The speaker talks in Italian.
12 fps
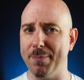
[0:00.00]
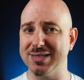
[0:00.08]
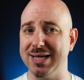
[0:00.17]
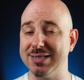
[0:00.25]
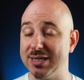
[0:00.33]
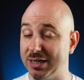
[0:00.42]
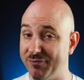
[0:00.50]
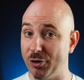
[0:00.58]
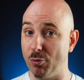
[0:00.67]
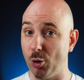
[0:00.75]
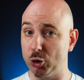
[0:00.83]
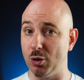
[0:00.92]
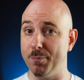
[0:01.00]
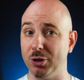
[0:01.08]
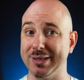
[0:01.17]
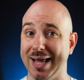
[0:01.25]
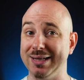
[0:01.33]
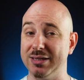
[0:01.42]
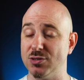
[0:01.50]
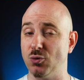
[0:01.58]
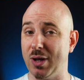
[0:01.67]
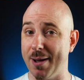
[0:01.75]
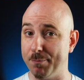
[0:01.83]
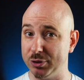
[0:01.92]
presenza davvero molto importante sul
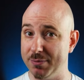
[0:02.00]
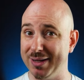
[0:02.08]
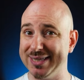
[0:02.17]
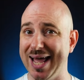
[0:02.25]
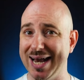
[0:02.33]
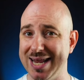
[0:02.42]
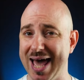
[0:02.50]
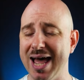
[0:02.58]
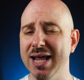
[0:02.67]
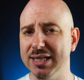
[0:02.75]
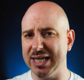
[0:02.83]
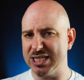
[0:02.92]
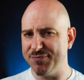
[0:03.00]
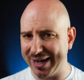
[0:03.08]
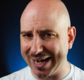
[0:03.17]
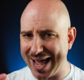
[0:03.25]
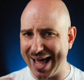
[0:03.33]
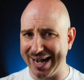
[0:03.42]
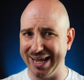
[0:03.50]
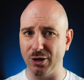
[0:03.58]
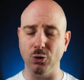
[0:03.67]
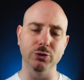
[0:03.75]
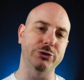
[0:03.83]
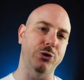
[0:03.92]
campo di battaglia, da sferrare
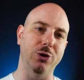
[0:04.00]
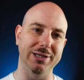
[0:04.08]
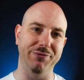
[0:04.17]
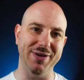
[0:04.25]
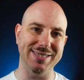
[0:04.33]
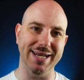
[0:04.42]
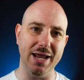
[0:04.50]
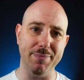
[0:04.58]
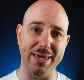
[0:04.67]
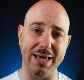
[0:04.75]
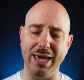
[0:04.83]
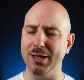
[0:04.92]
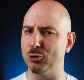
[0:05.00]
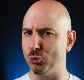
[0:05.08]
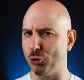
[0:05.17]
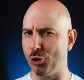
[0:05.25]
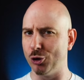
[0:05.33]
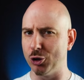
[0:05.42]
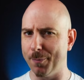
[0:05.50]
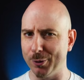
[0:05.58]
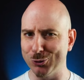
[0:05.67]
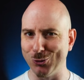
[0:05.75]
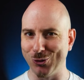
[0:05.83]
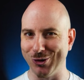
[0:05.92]
contro le difese nemiche turno dopo
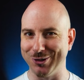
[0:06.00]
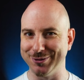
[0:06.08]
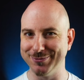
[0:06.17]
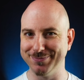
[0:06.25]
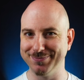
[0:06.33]
turno.